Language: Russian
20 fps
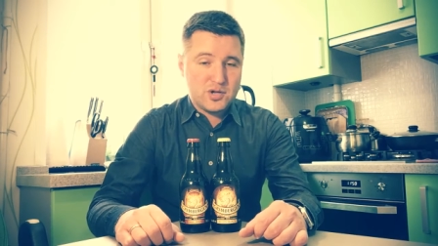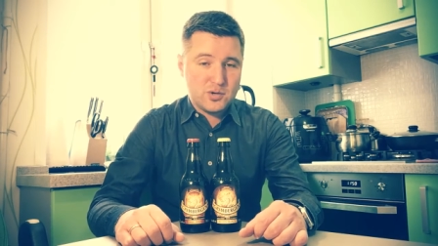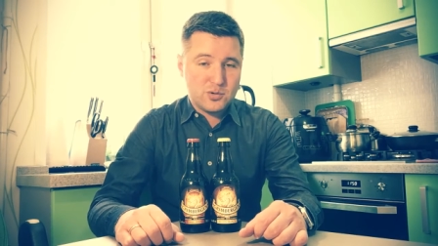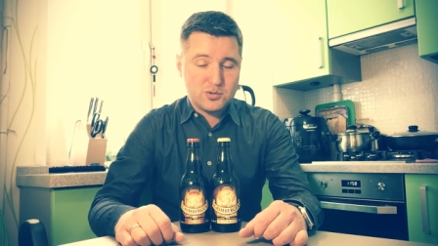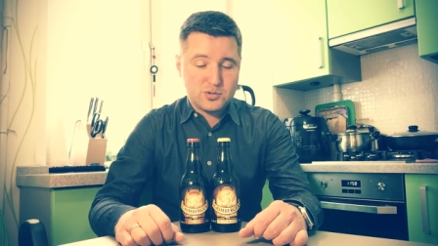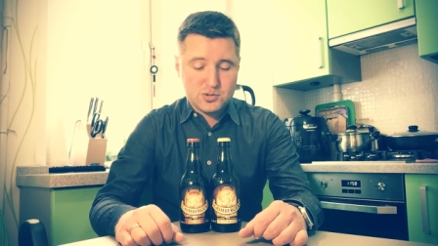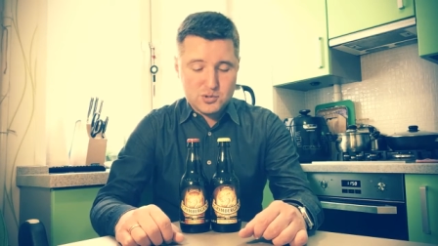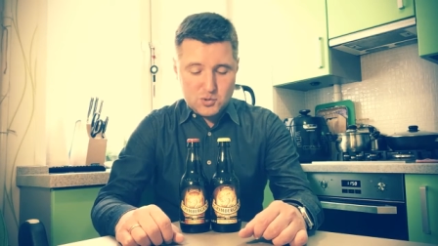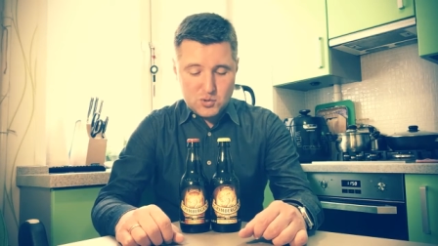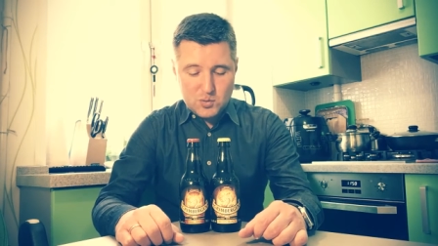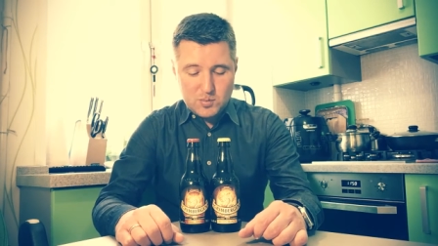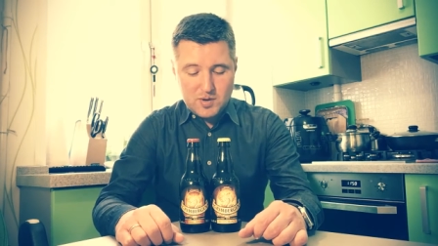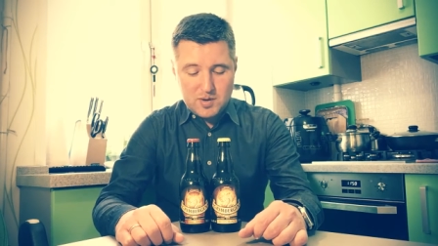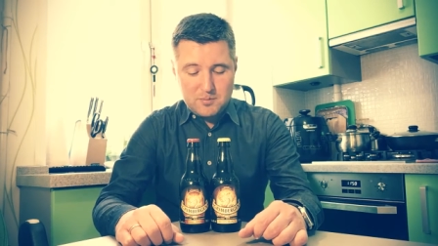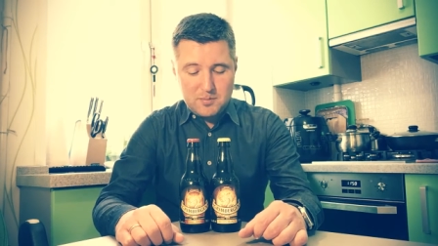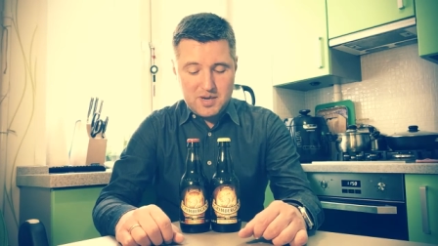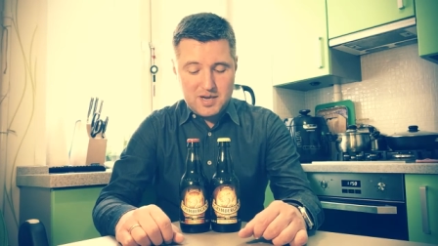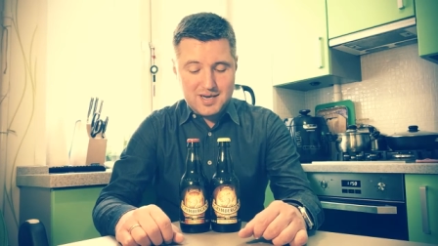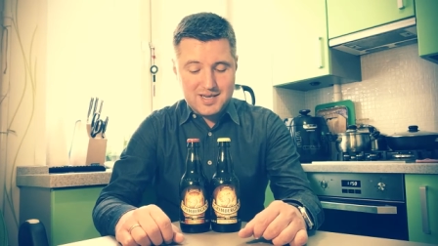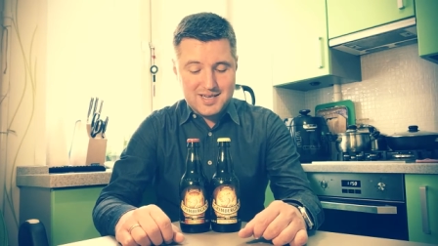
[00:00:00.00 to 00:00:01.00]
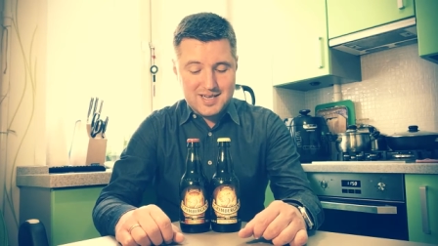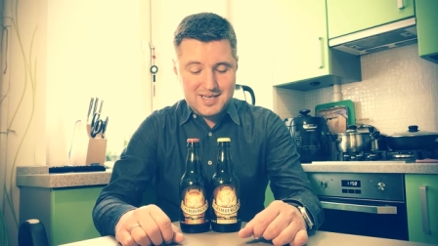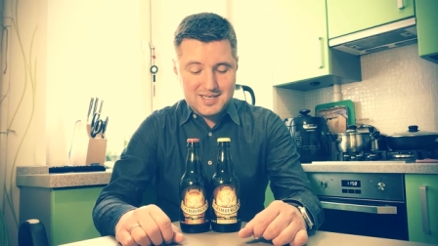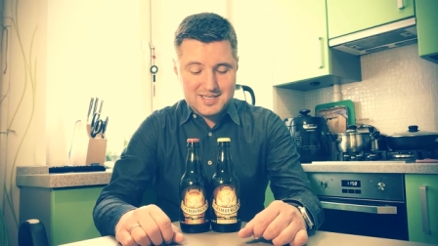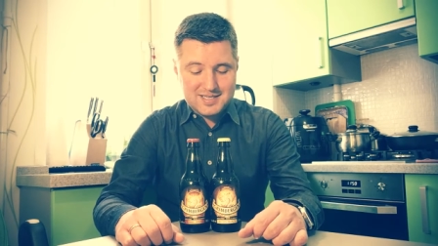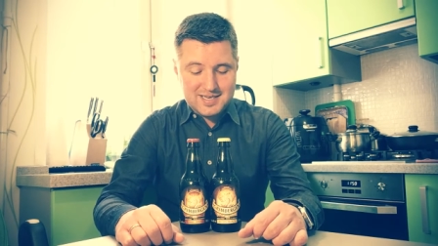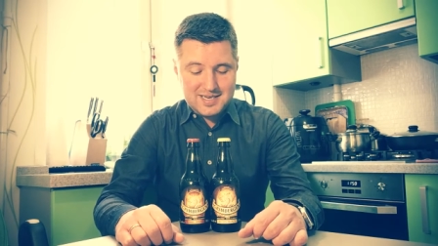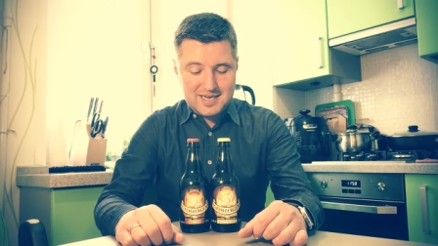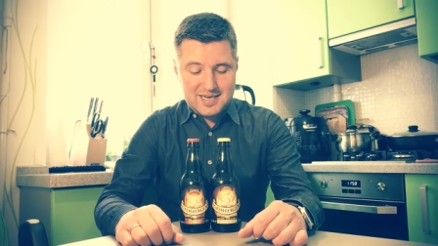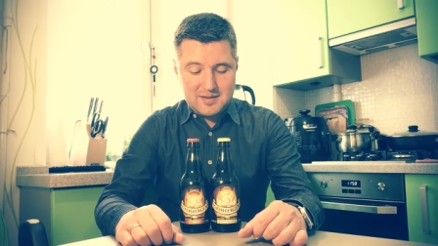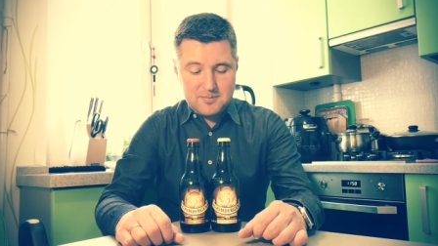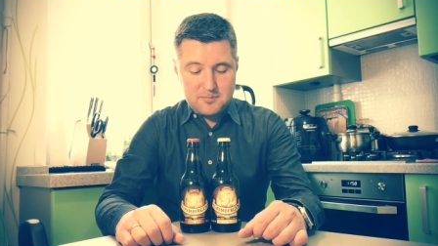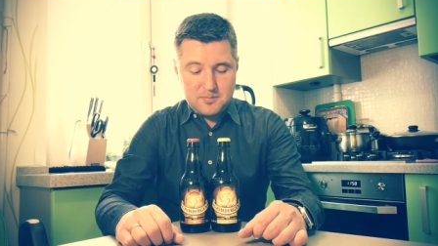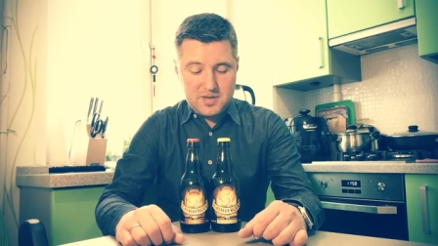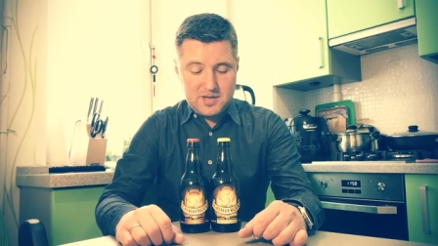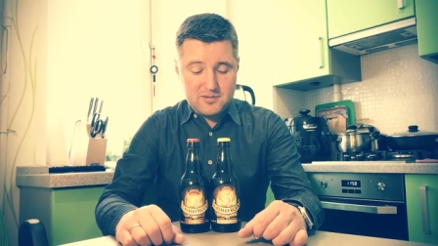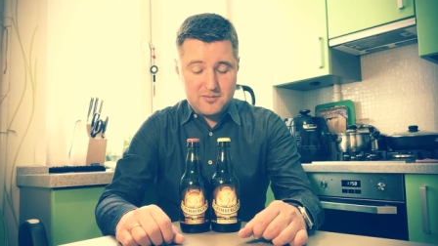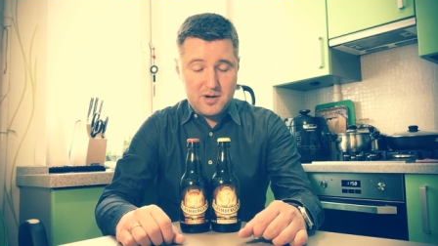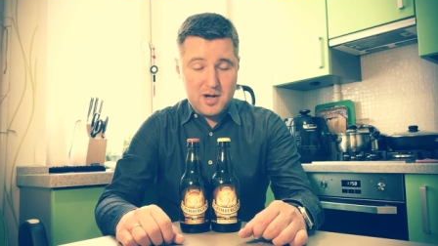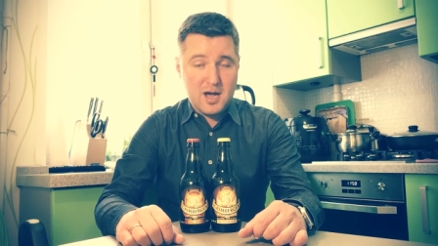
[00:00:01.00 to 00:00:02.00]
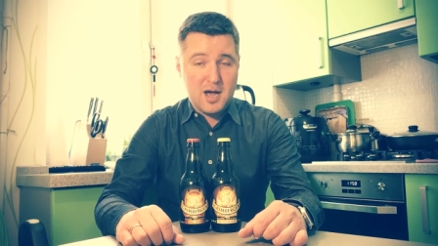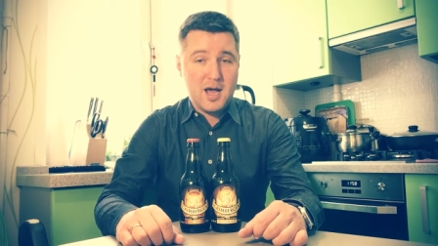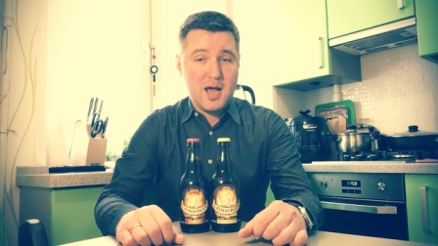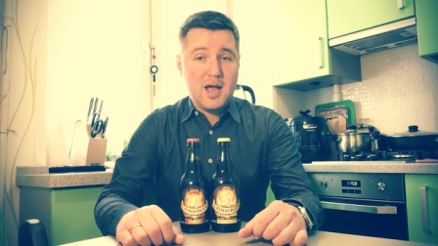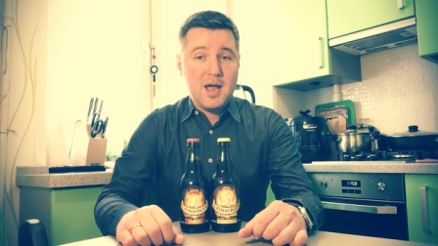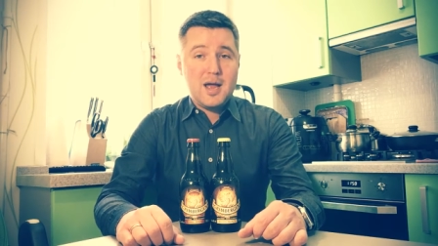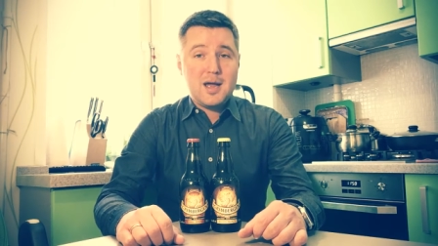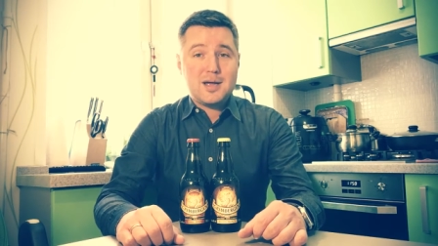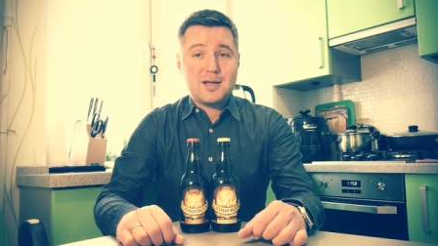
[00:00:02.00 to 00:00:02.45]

ютуба бельгийское пиво